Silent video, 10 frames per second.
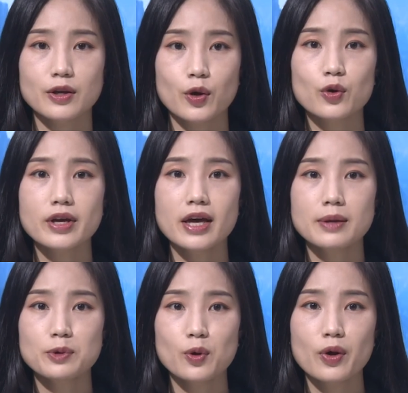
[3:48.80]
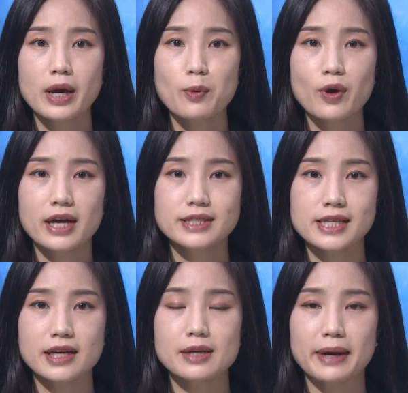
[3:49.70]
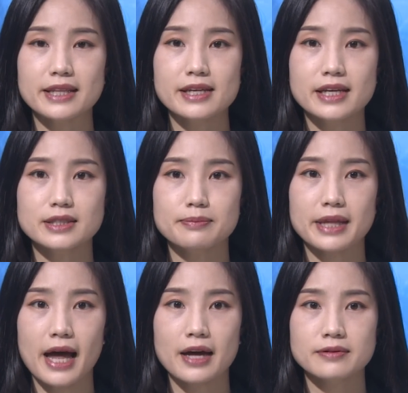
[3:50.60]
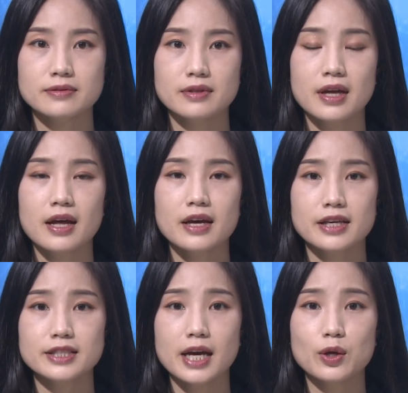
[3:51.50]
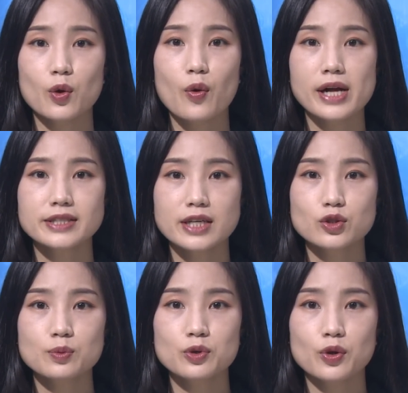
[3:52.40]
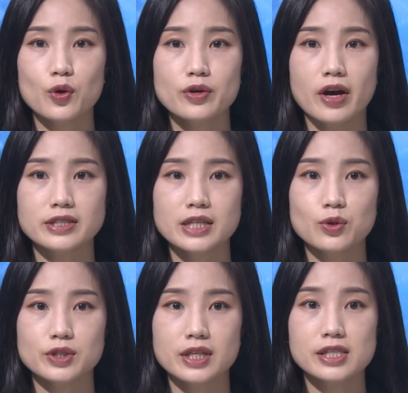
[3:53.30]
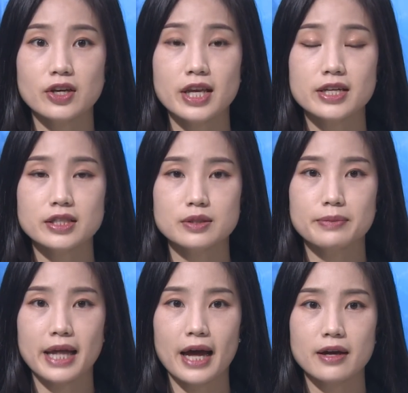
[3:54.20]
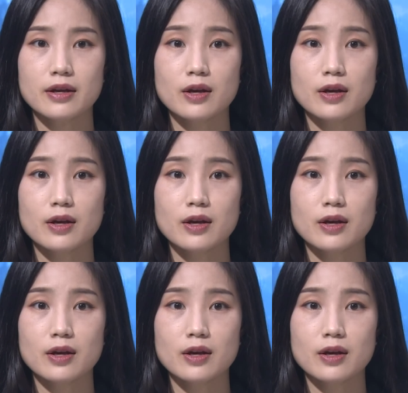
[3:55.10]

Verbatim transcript: 교육의 힘으로 행복한 세상을 만들겠습니다. 이상으로 활짝 충북 교육 영상 소식을 전해드렸습니다.